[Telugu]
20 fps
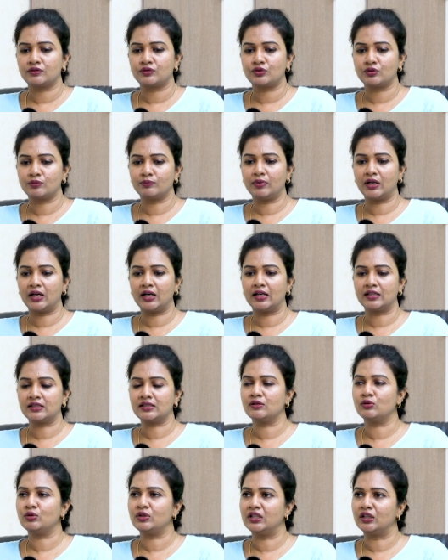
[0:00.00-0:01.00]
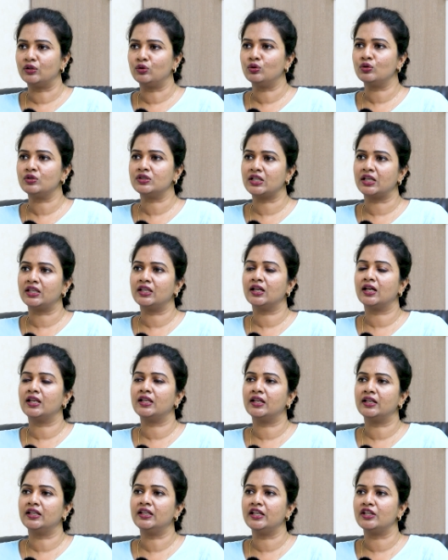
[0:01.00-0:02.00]
జుంబా అసలు ఎందుకు చెయ్యాలి
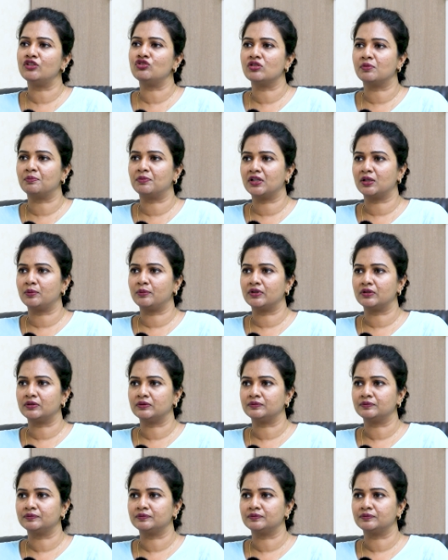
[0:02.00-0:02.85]
అంటే ఏం చెప్తారు మీరు